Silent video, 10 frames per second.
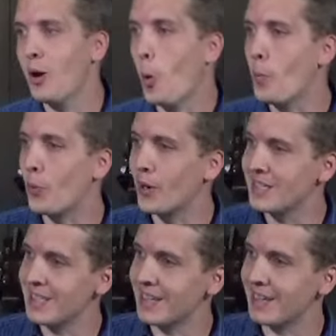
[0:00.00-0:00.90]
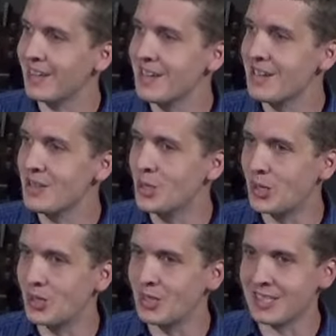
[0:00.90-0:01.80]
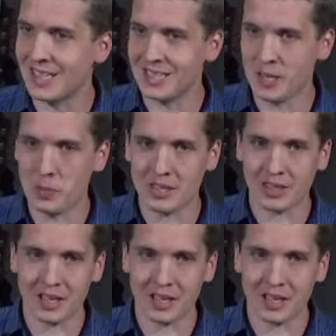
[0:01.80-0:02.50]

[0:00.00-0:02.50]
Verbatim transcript: on pourrait dire, de ces épîtres.